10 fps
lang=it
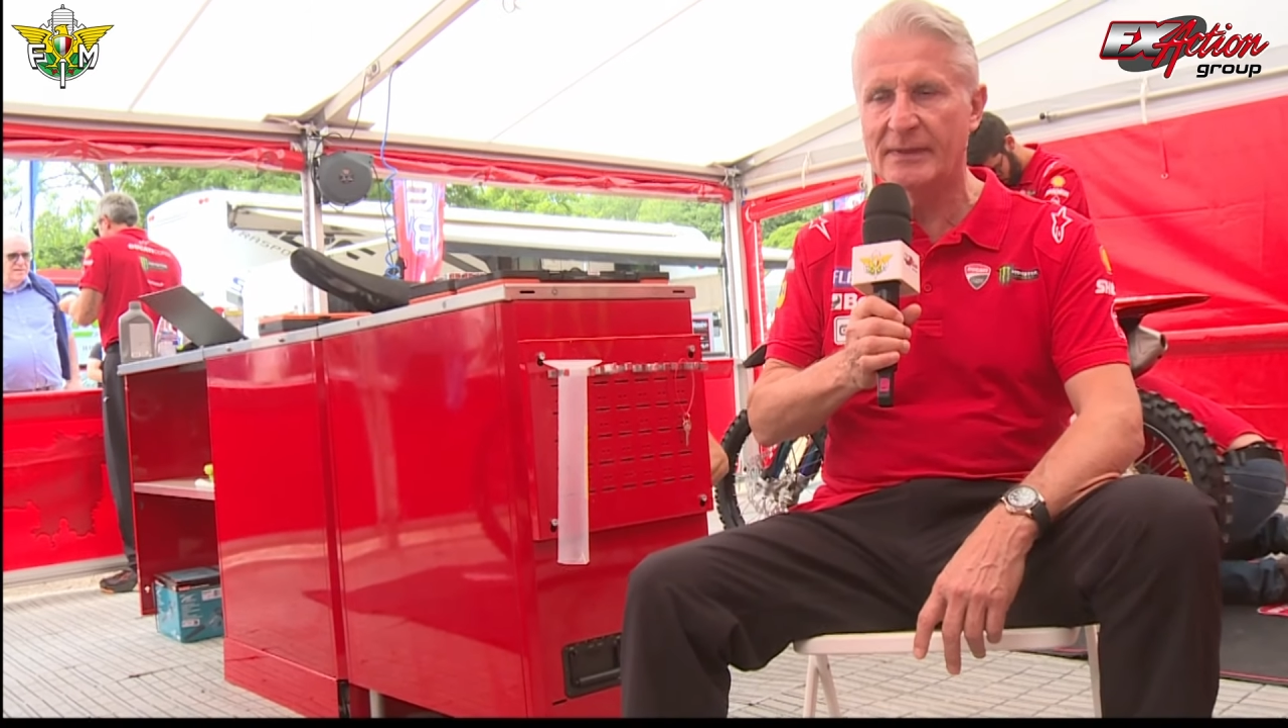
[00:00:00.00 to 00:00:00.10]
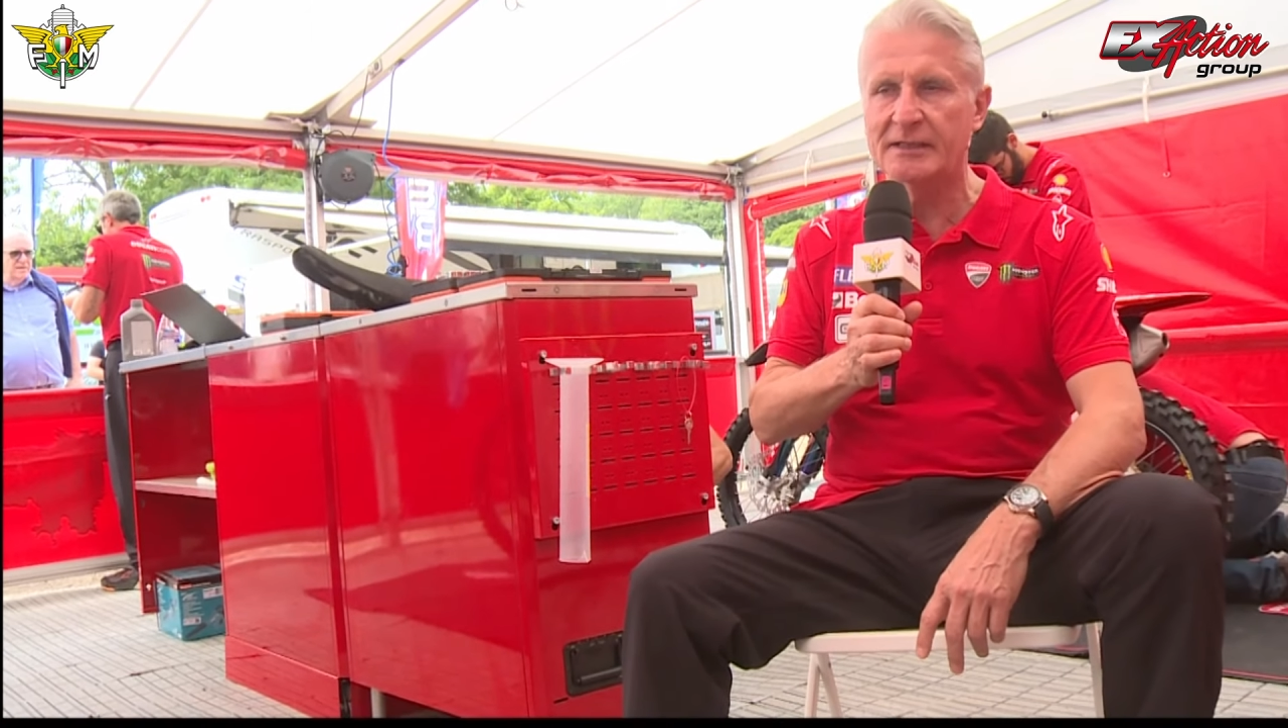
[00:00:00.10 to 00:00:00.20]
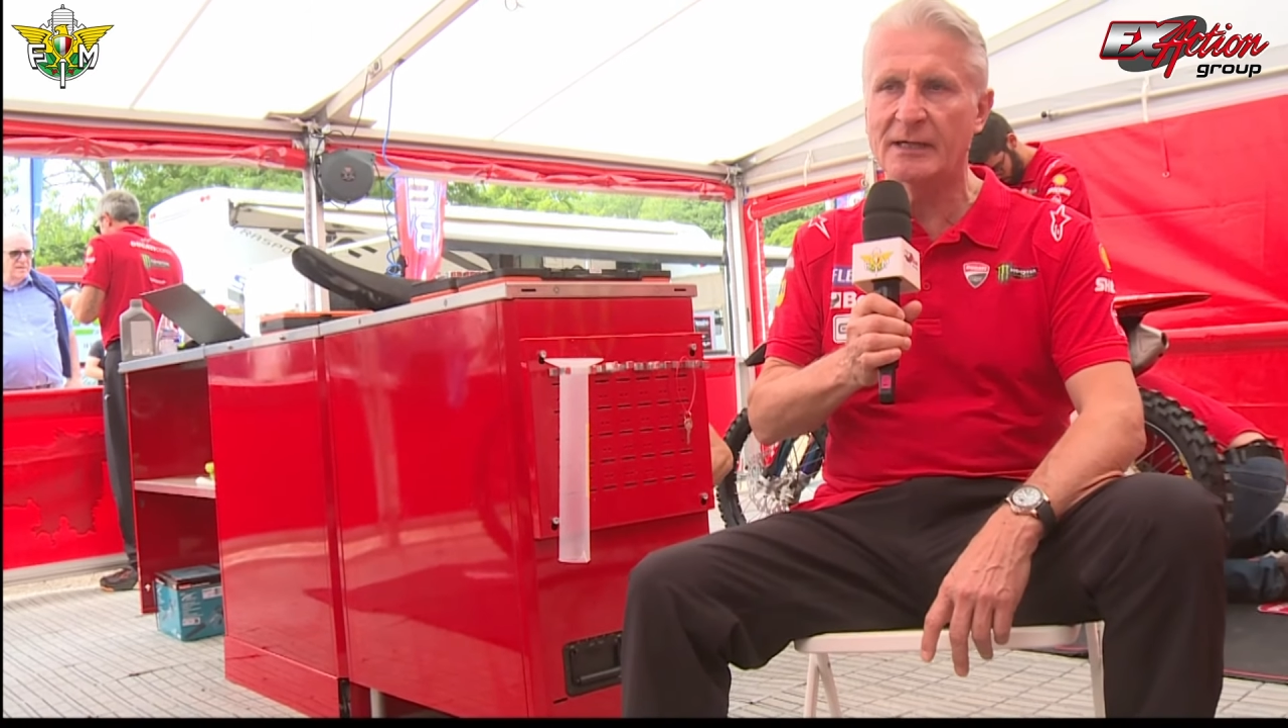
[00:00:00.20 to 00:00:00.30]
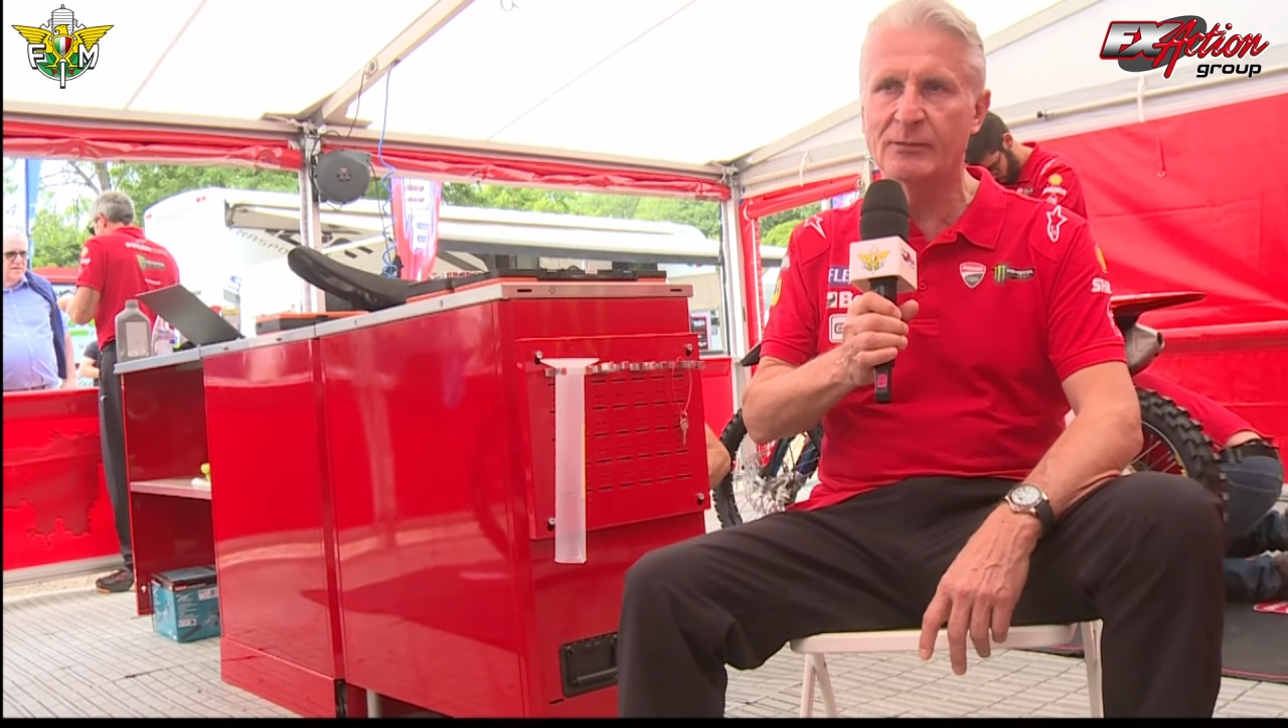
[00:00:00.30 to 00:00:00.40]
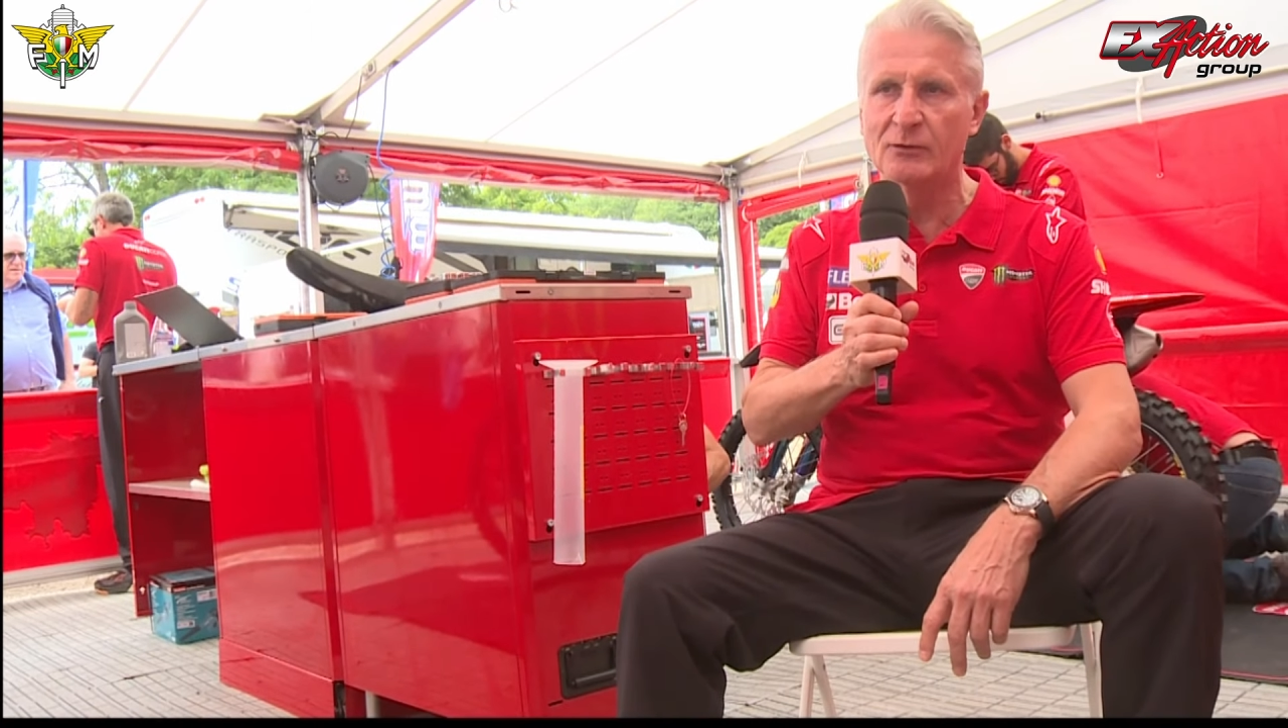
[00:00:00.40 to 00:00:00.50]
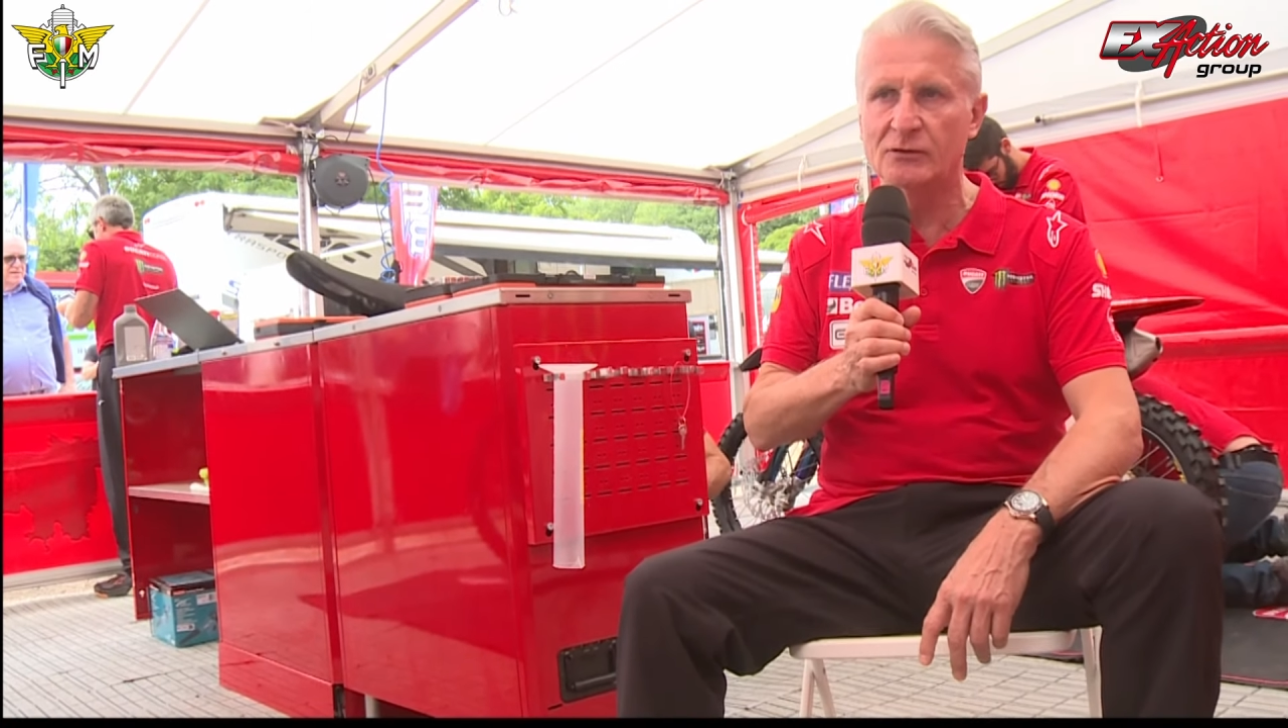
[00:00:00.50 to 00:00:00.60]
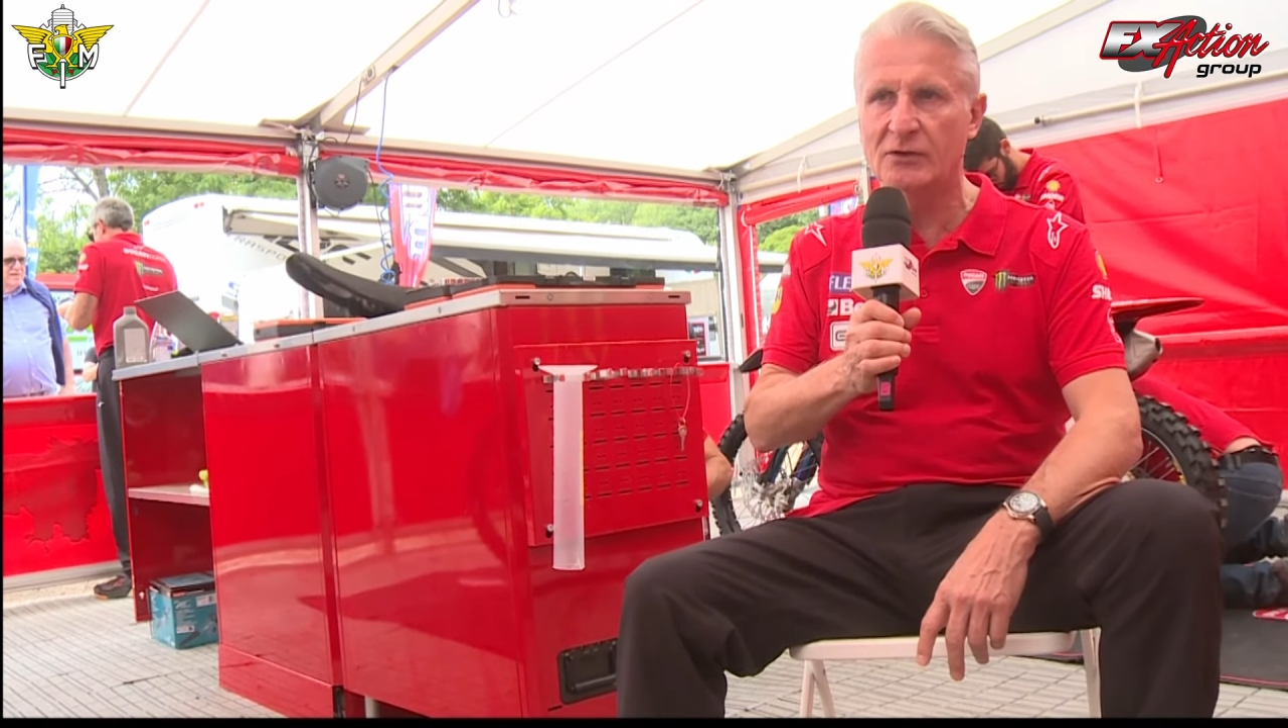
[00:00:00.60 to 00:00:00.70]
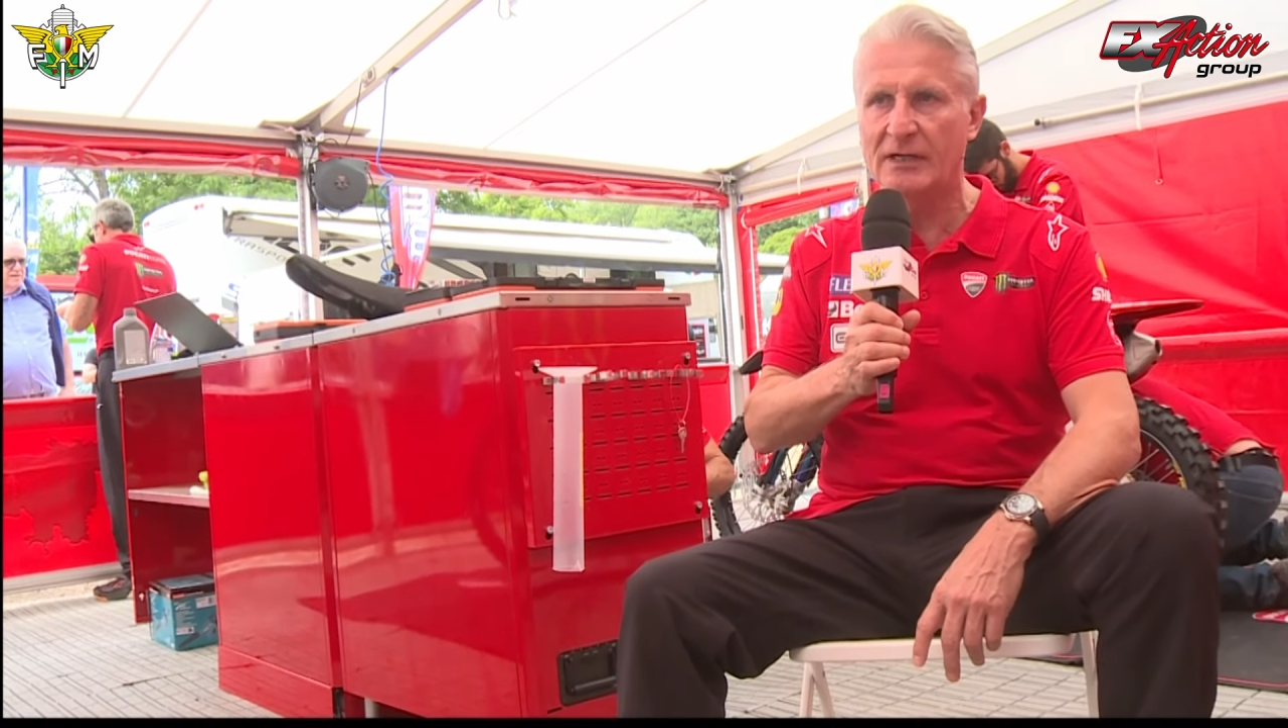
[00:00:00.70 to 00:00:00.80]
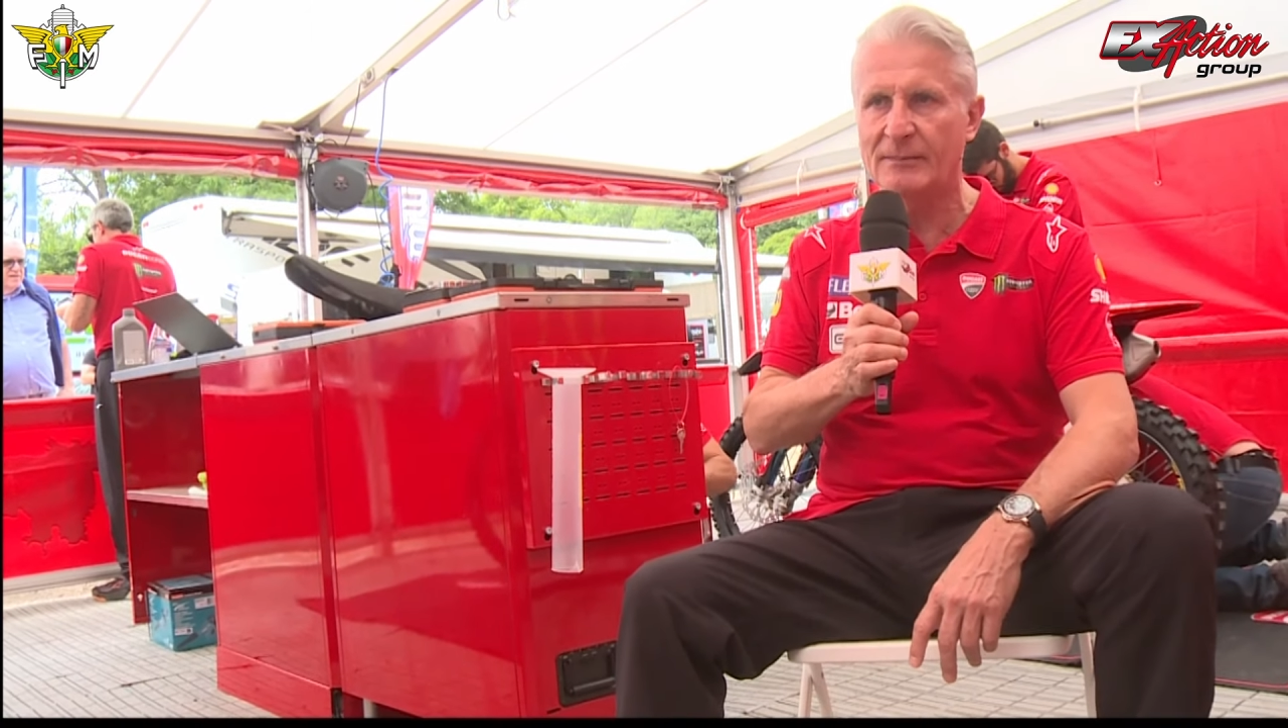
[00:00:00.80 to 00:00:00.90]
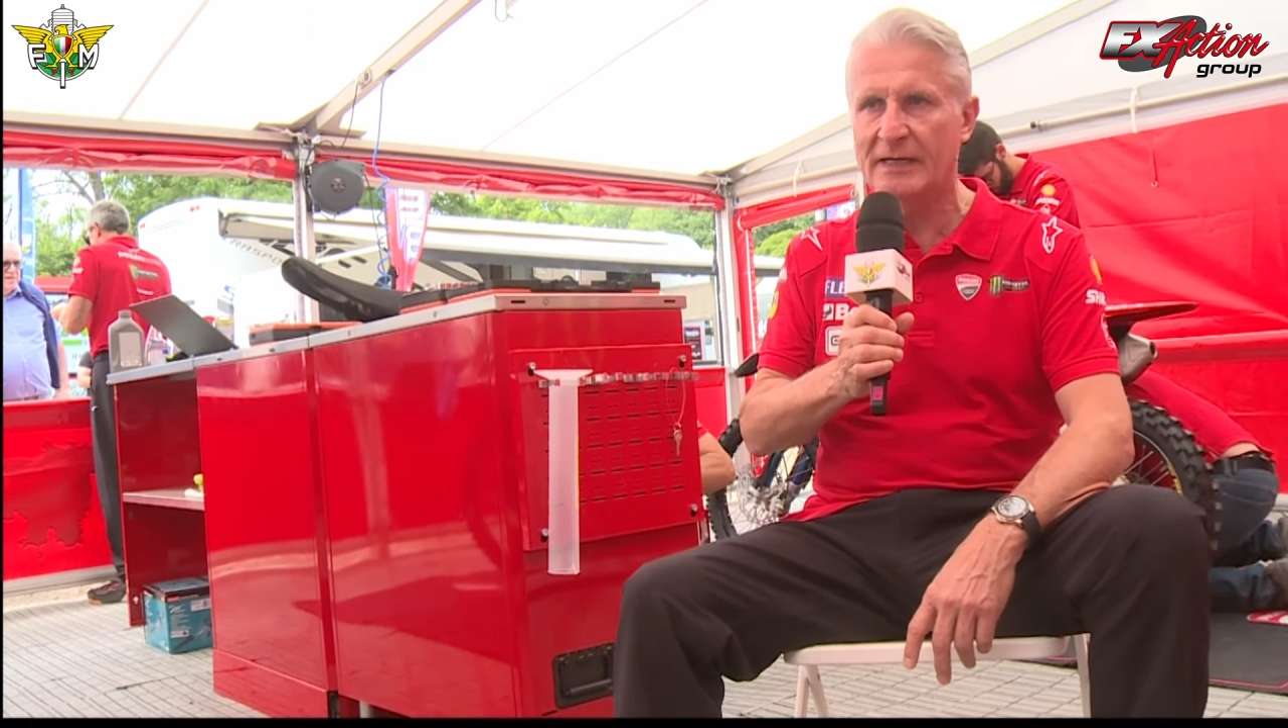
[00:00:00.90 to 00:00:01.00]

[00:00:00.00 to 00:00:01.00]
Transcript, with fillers: mettere a punto la